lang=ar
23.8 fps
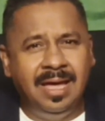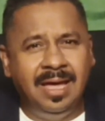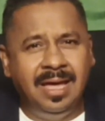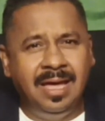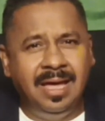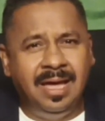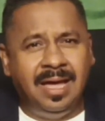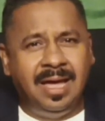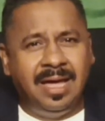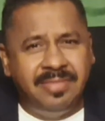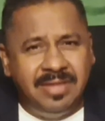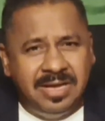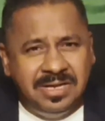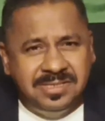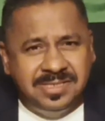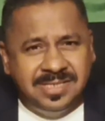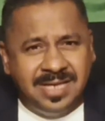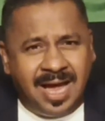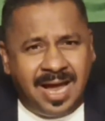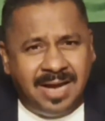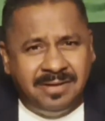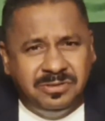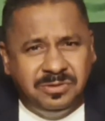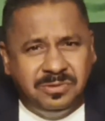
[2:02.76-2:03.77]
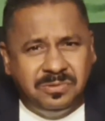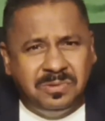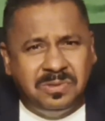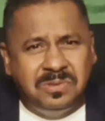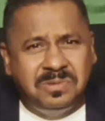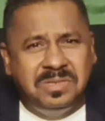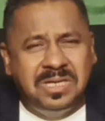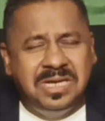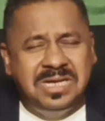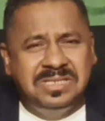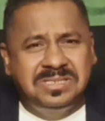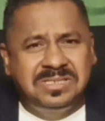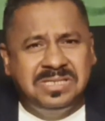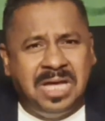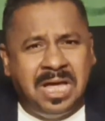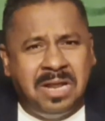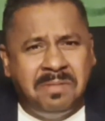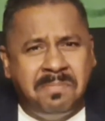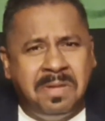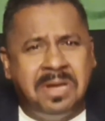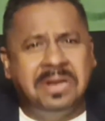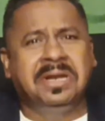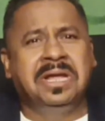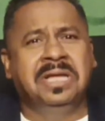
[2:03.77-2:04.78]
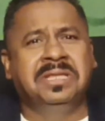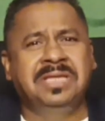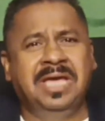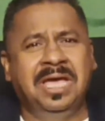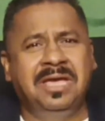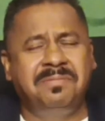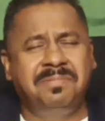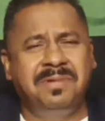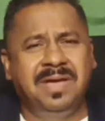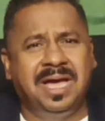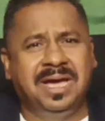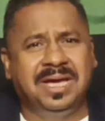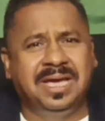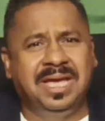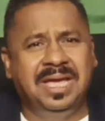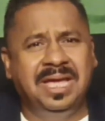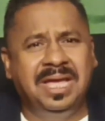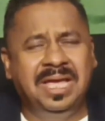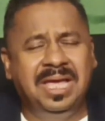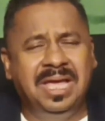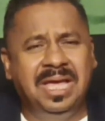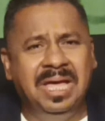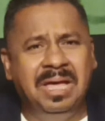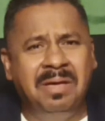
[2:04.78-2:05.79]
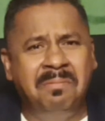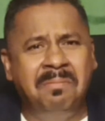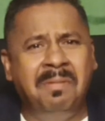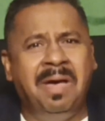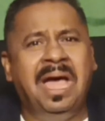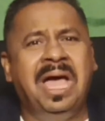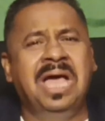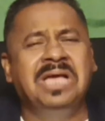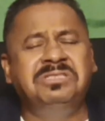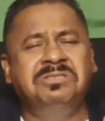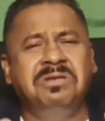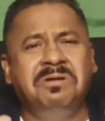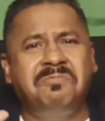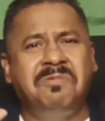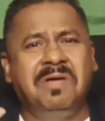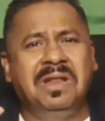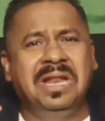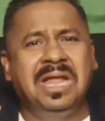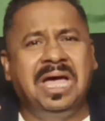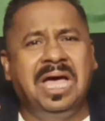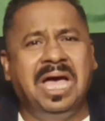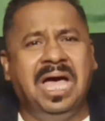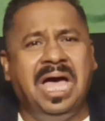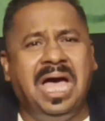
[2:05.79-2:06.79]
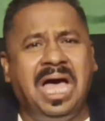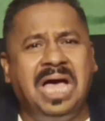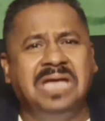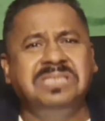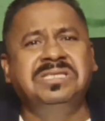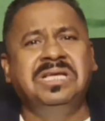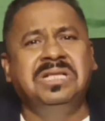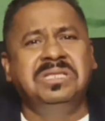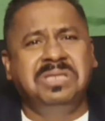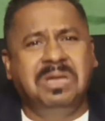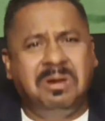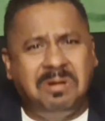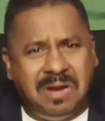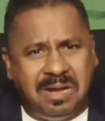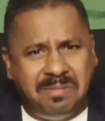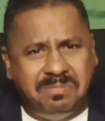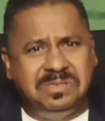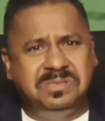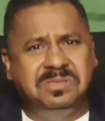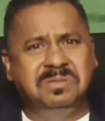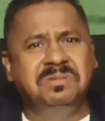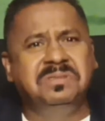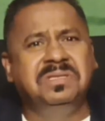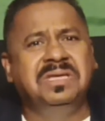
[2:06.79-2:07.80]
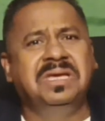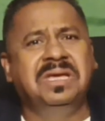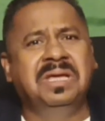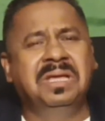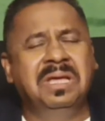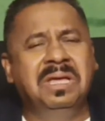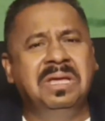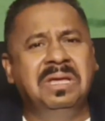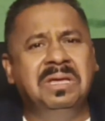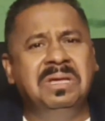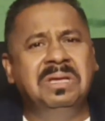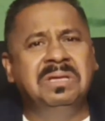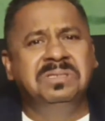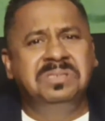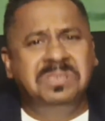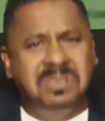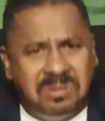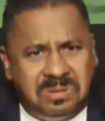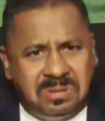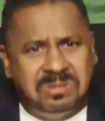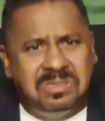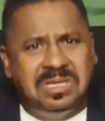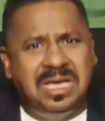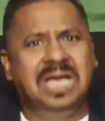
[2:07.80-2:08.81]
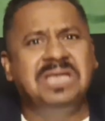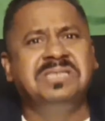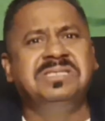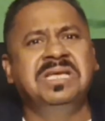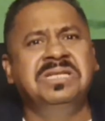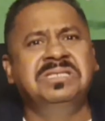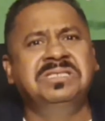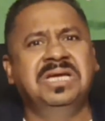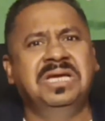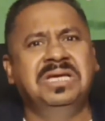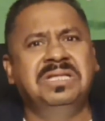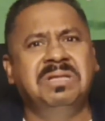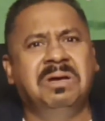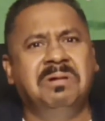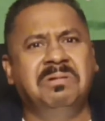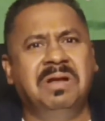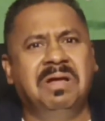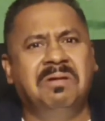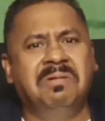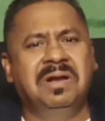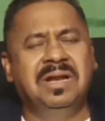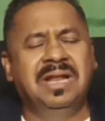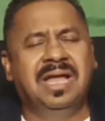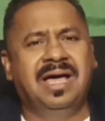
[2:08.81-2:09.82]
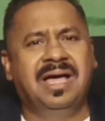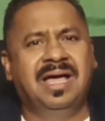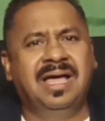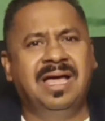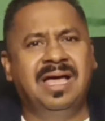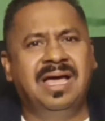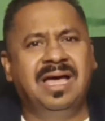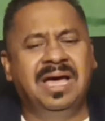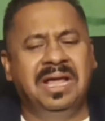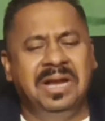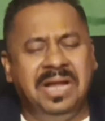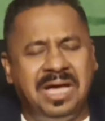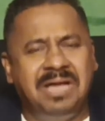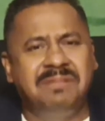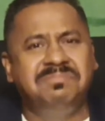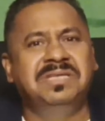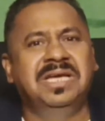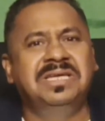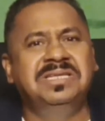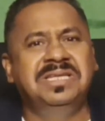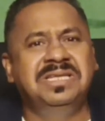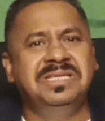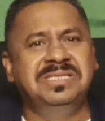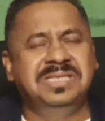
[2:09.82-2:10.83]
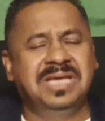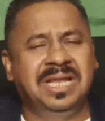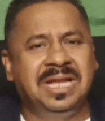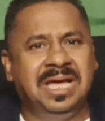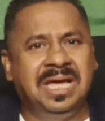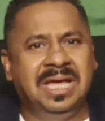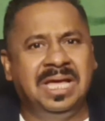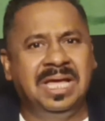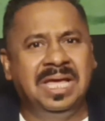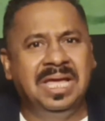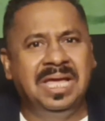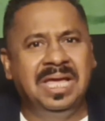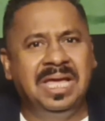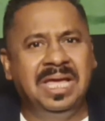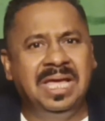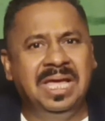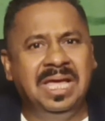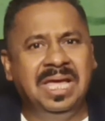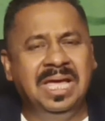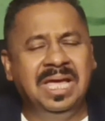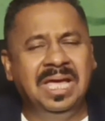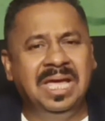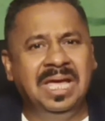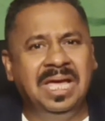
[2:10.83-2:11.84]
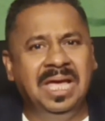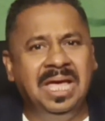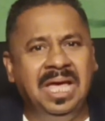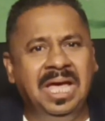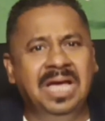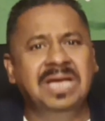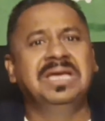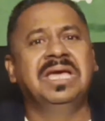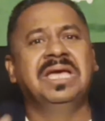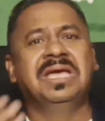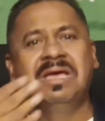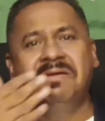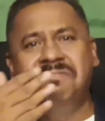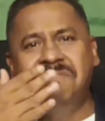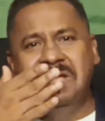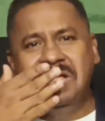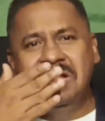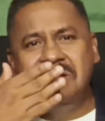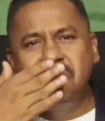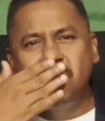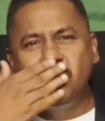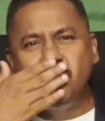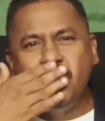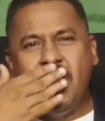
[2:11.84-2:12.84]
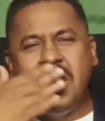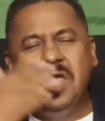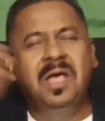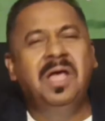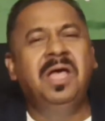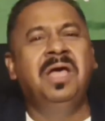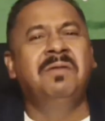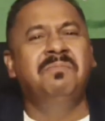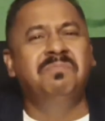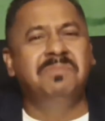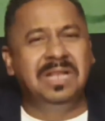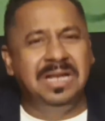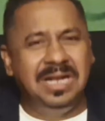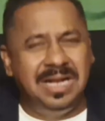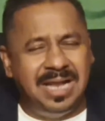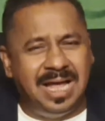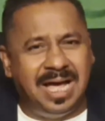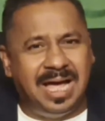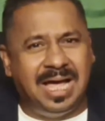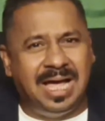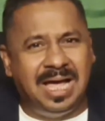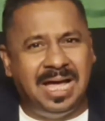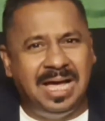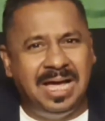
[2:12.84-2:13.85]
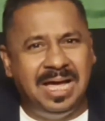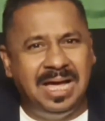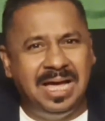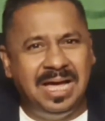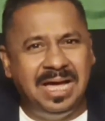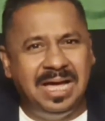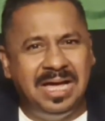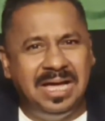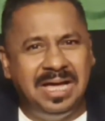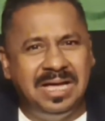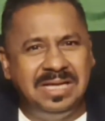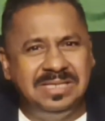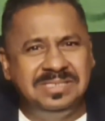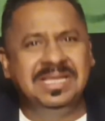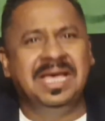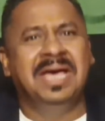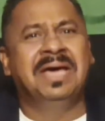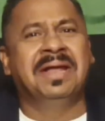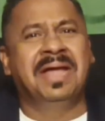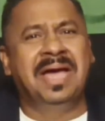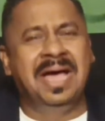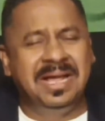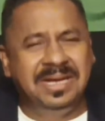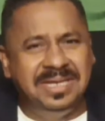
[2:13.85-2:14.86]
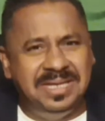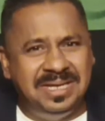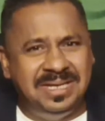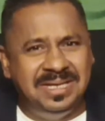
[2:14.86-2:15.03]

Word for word: هذا انسان سعودي انسان مره طيب يا اخي ما يشوف والله احسن دوله من السعوديه سعودي احسن شيء دوله والله انا 25 سنه حقي كفيل الحمد لله زهراني